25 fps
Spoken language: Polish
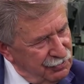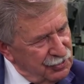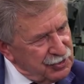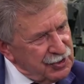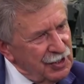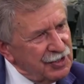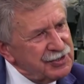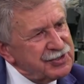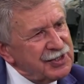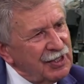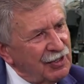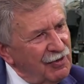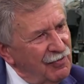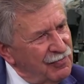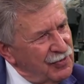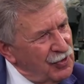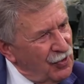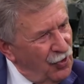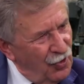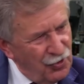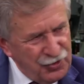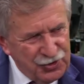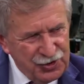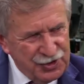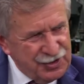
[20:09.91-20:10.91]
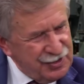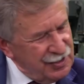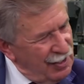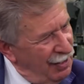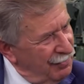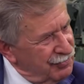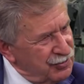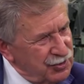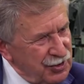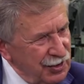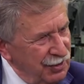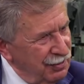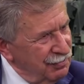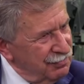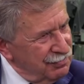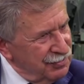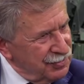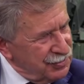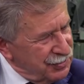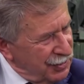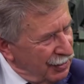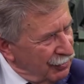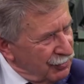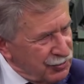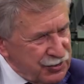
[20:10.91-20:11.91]
trzeba z tego wychodzić zawsze.
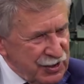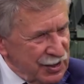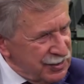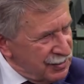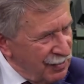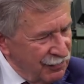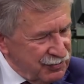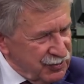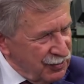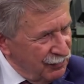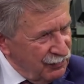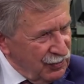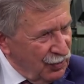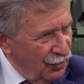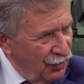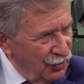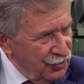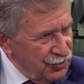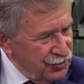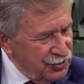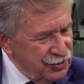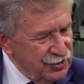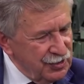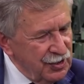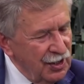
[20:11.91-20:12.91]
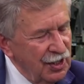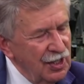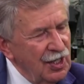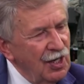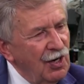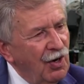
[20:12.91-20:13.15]
Z tego trzeba zawsze wychodzić.